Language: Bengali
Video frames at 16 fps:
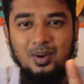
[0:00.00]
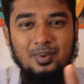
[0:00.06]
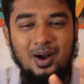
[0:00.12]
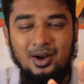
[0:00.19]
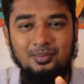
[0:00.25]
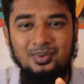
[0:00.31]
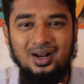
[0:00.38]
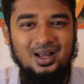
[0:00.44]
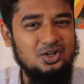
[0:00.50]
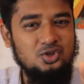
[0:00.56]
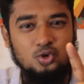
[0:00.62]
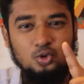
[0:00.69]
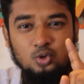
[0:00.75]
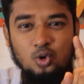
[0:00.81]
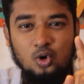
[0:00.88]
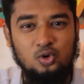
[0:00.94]
হাত পা ভাঙবে
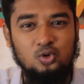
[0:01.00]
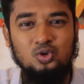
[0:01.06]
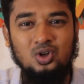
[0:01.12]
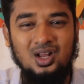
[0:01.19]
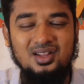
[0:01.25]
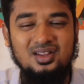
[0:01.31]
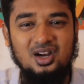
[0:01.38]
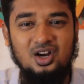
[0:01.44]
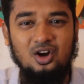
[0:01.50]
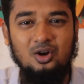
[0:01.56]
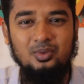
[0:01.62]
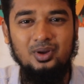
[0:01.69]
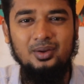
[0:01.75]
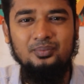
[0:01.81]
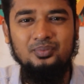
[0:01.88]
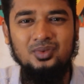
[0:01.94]
না শুধু গণধোলাই
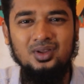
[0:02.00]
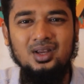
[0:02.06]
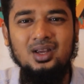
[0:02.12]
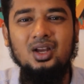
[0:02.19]
দেওয়া হবে